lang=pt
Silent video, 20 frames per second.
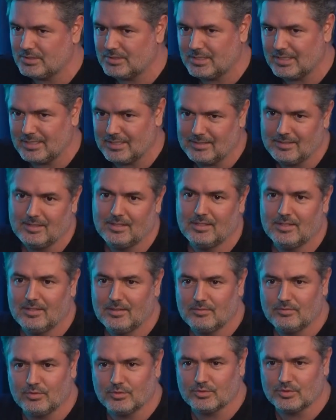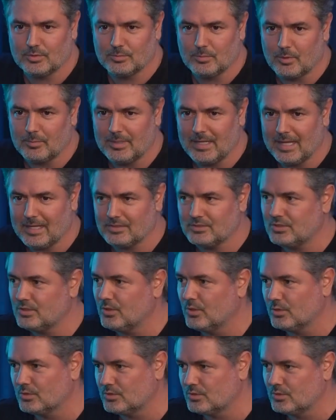ter fundos imobiliários em
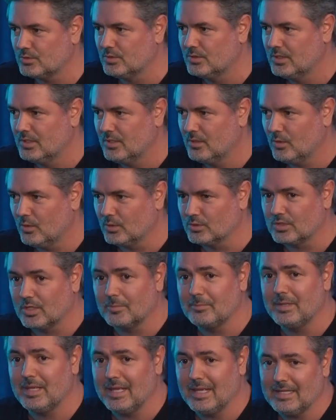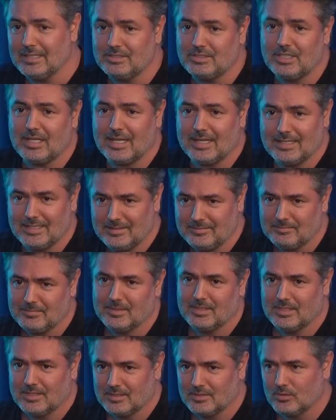outro outro ambiente, e aí
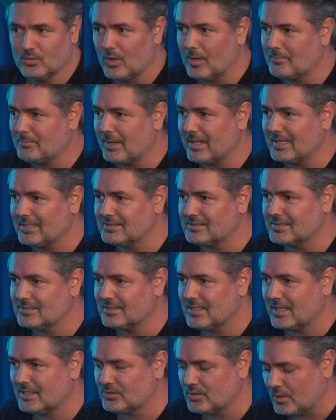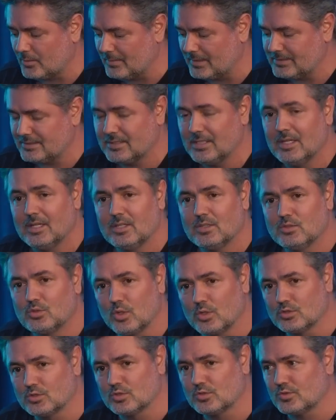não aparece nesse relatório. Mas
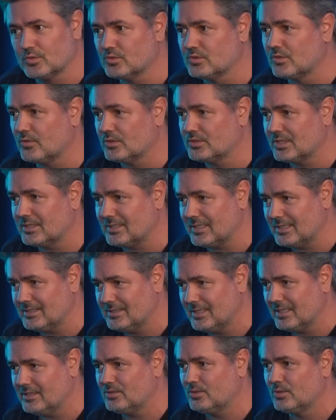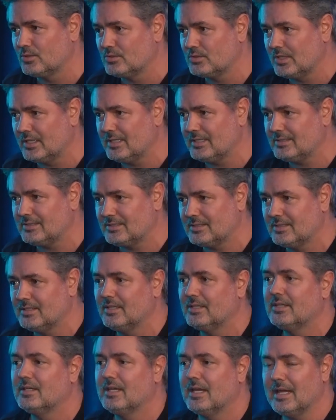todos os fundos que você tem dentro do Trix
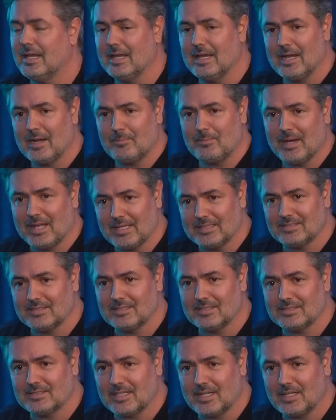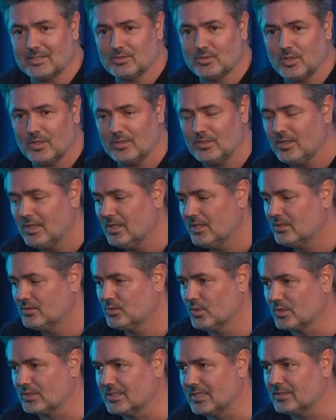é, aparecem nesse relatório,
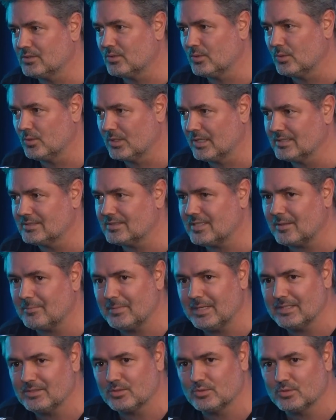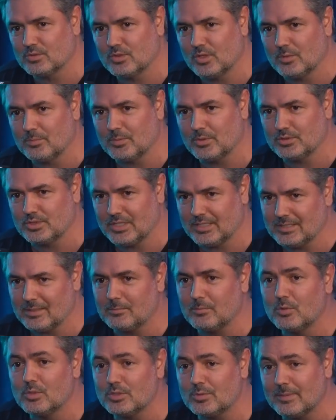tornando o lançamento no teu imposto de renda
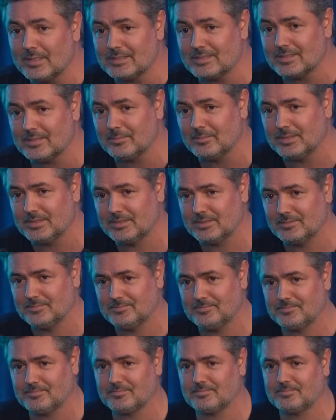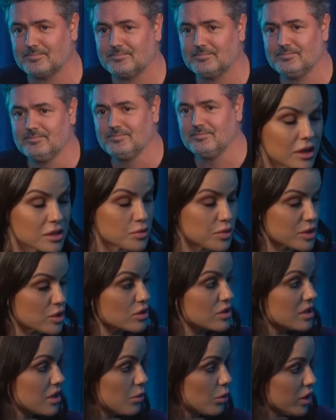muito mais simples. Que é que algo legal. que as
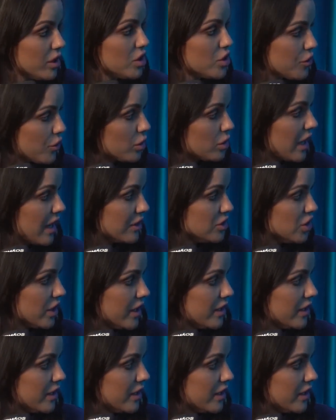pessoas têm muita dificuldade, né,